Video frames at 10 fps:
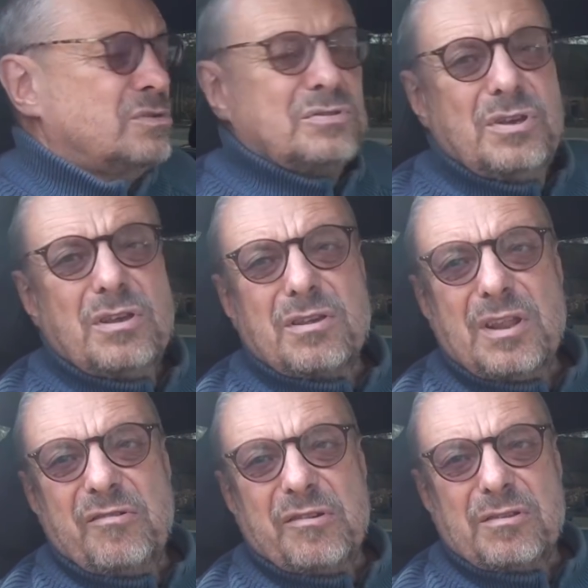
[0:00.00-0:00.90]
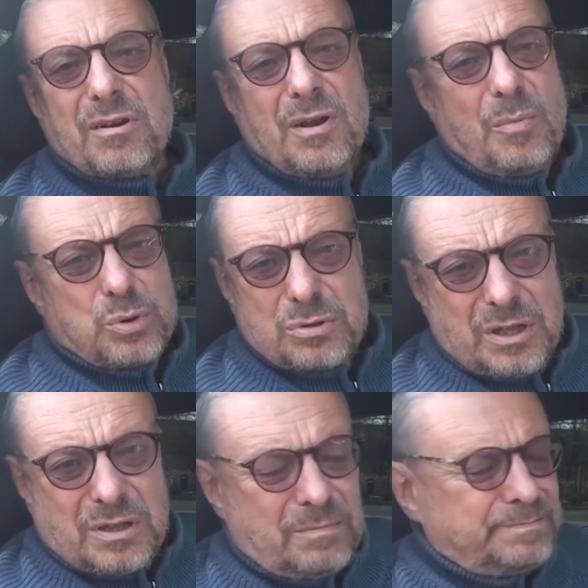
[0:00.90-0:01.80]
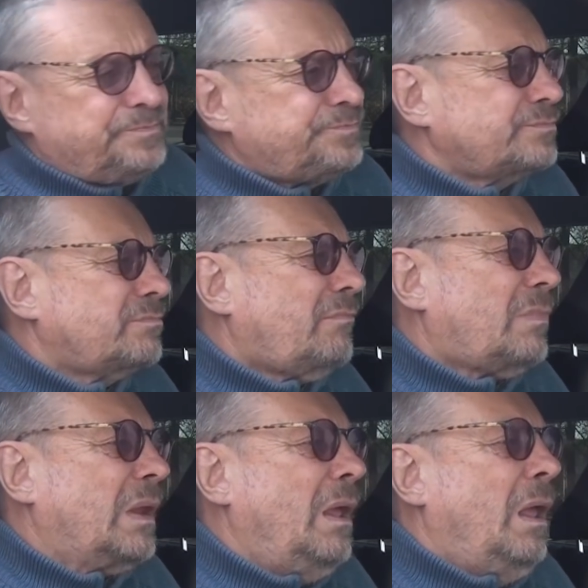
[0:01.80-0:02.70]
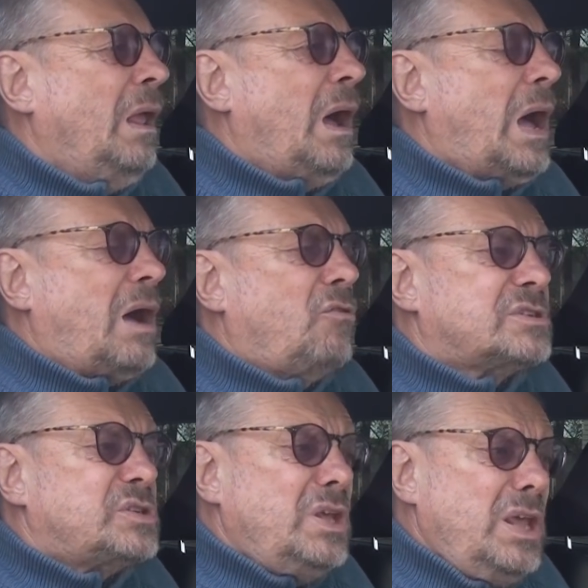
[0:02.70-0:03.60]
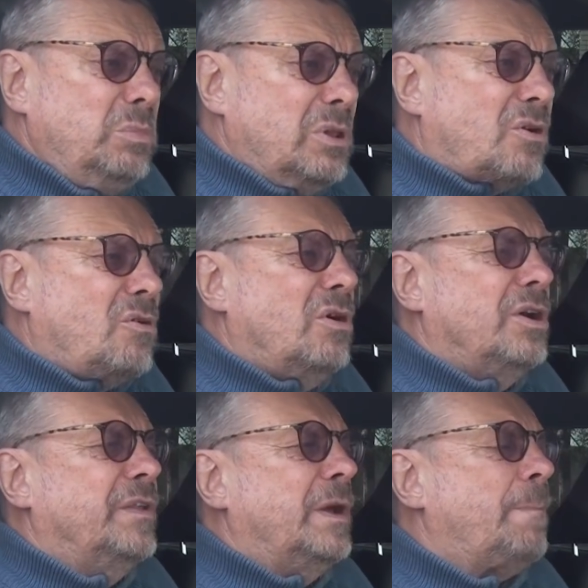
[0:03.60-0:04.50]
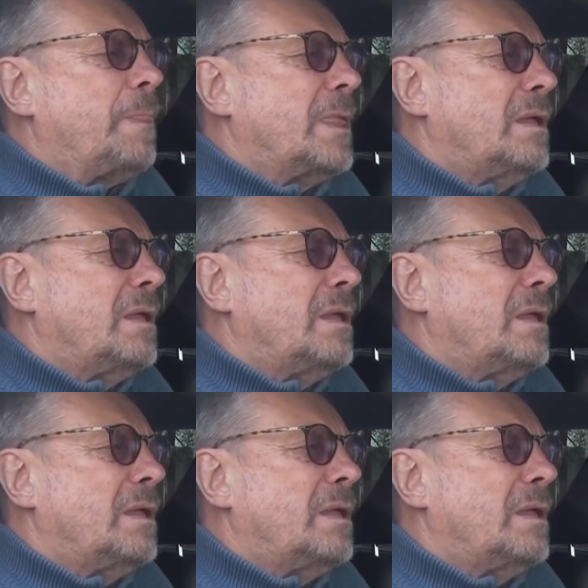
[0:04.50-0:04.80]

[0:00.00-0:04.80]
То есть деньги на ветер, пустота. А вот стейблкоины –